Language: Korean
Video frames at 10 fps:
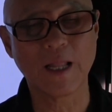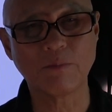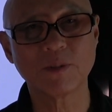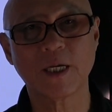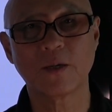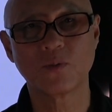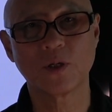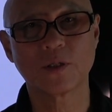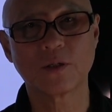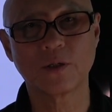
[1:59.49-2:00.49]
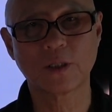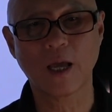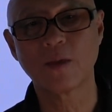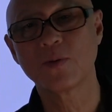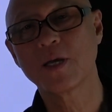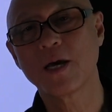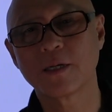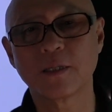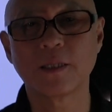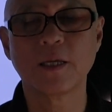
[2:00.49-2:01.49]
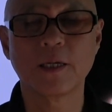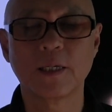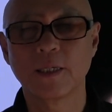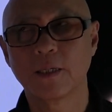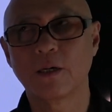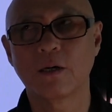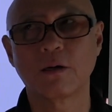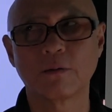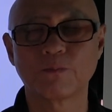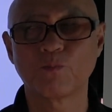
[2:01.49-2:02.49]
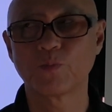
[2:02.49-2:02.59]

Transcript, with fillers: 남자에 비해서 다이빙하는 어,